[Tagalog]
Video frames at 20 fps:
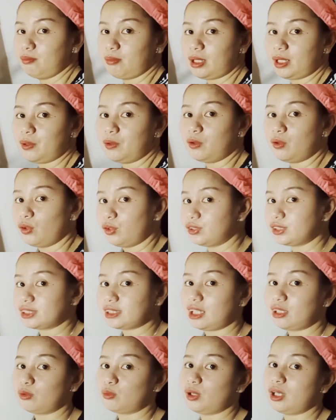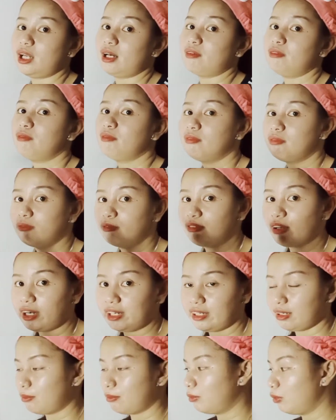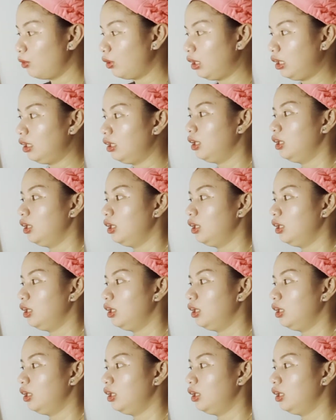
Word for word: Parehong constant, walang variable.